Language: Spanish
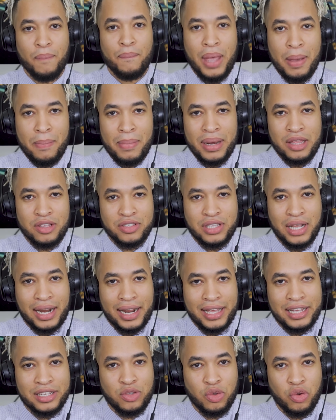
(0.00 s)
Bienvenidos al
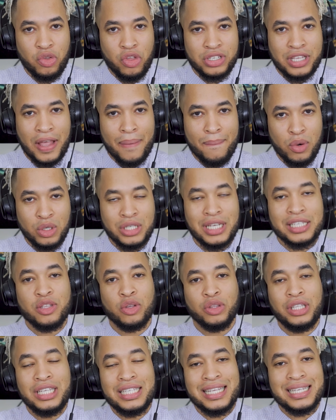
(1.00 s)
Ray Studios, hay muchas
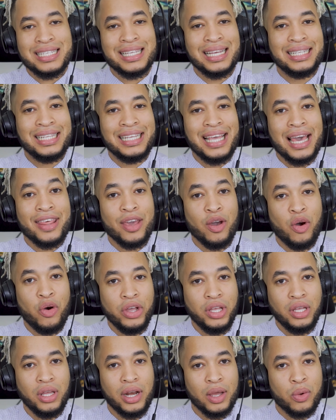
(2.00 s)
noticias al día de
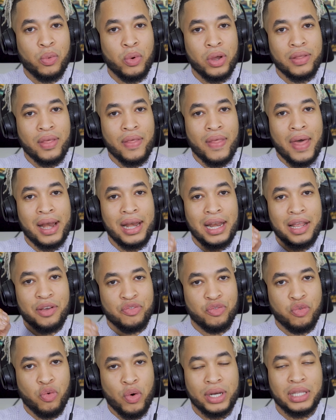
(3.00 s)
hoy. Recuerda darle
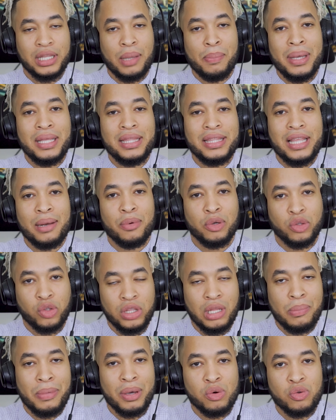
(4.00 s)
fuertemente al
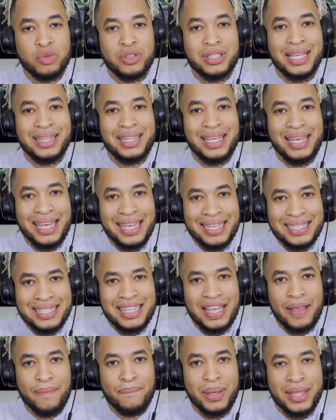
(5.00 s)
botón de me gusta de
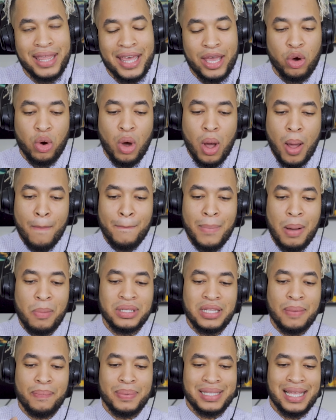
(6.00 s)
este video.
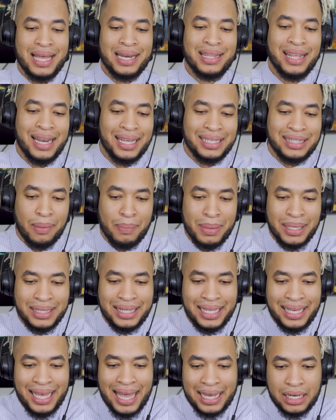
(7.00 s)
Vamos a empezar
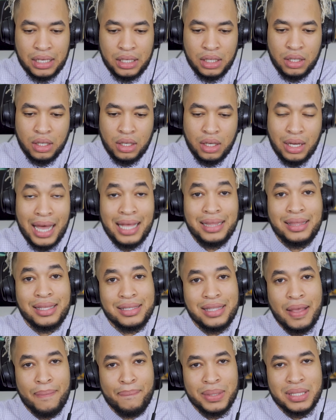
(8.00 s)
directamente aquí.
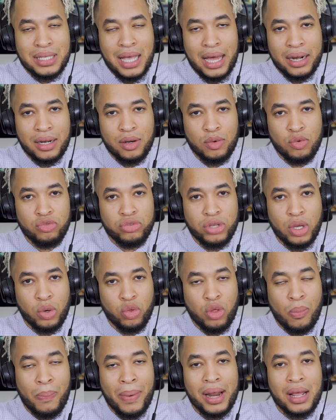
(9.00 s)
Antes de empezar, un
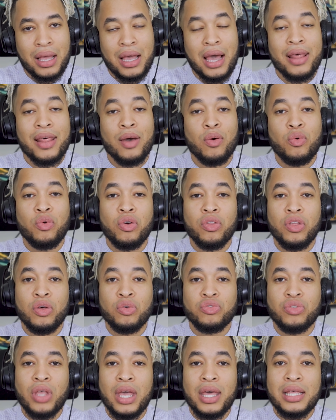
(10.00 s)
saludo para cada uno de
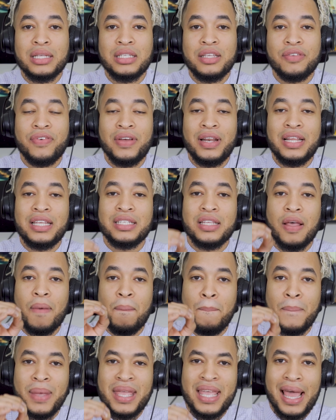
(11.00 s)
ustedes y feliz
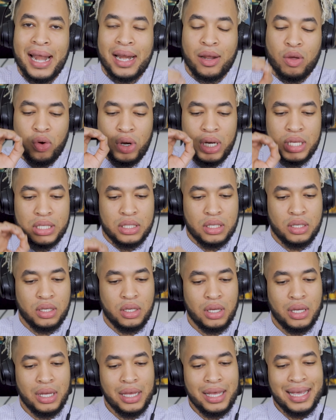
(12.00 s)
miércoles.
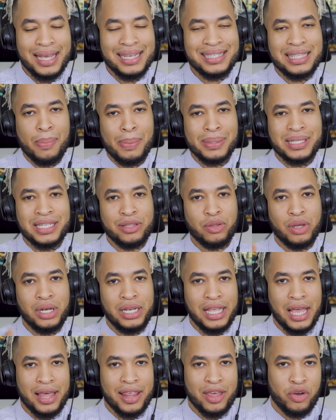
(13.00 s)
¿Qué está pasando el
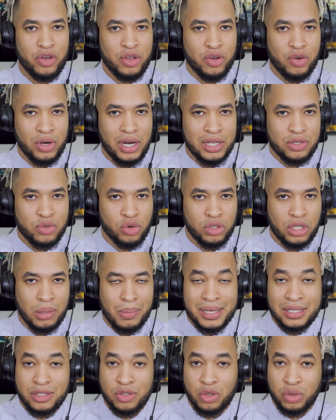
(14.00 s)
día de hoy con las últimas